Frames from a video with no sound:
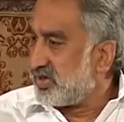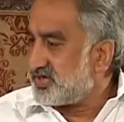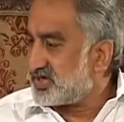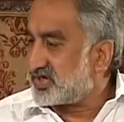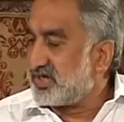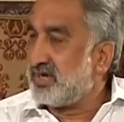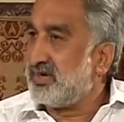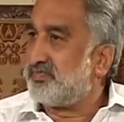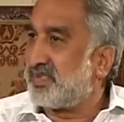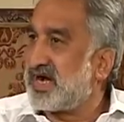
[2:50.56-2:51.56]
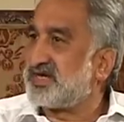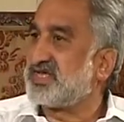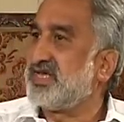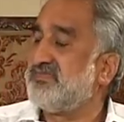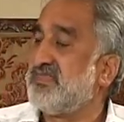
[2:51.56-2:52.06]
पॉलिटिकल
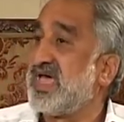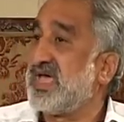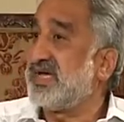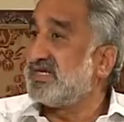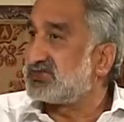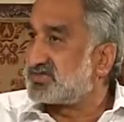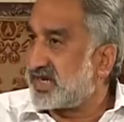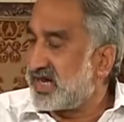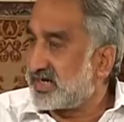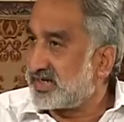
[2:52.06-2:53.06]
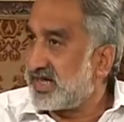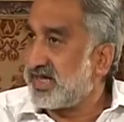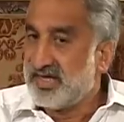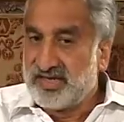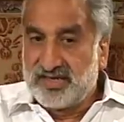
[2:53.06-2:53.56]
पार्टी में इस तरह के
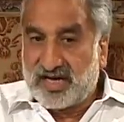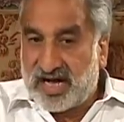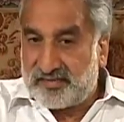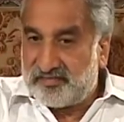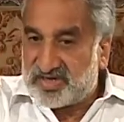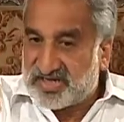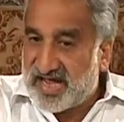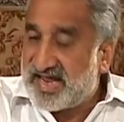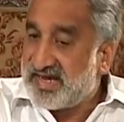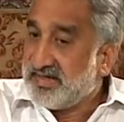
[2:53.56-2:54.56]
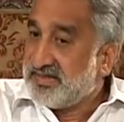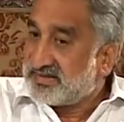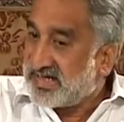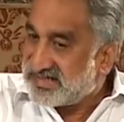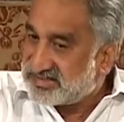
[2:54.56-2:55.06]
आप बताएं
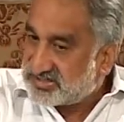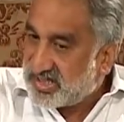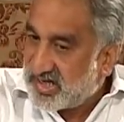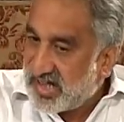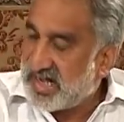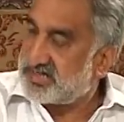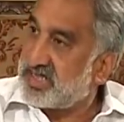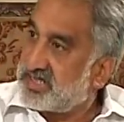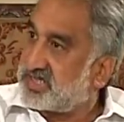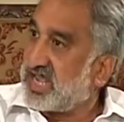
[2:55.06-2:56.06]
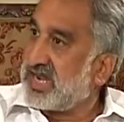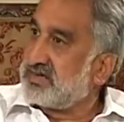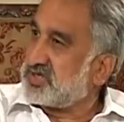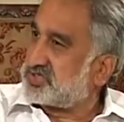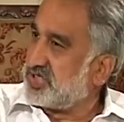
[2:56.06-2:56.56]
कि इस तरह की
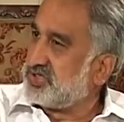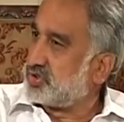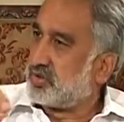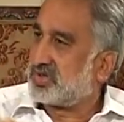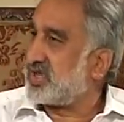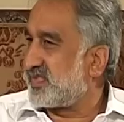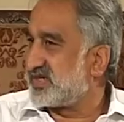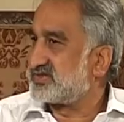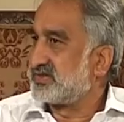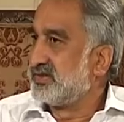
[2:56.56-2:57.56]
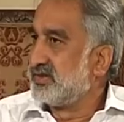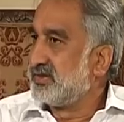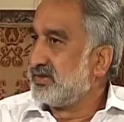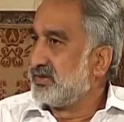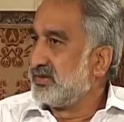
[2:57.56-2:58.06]
किलिंग मशीन हो उनके पास
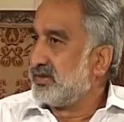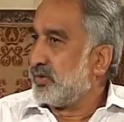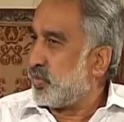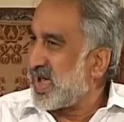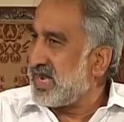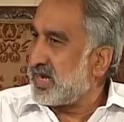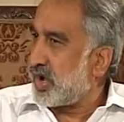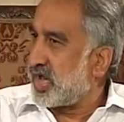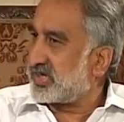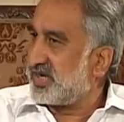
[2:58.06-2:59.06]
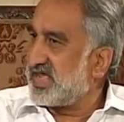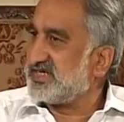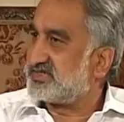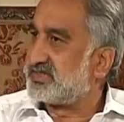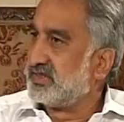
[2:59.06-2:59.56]
वेल
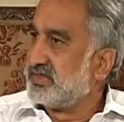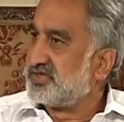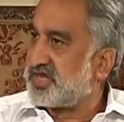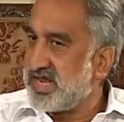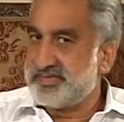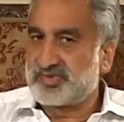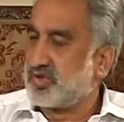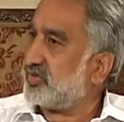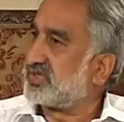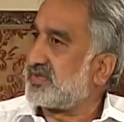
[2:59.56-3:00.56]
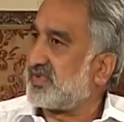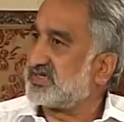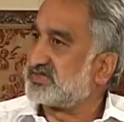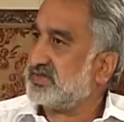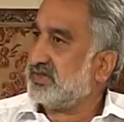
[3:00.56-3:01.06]
ऑर्गेनाइज टीम्स हो उनके पास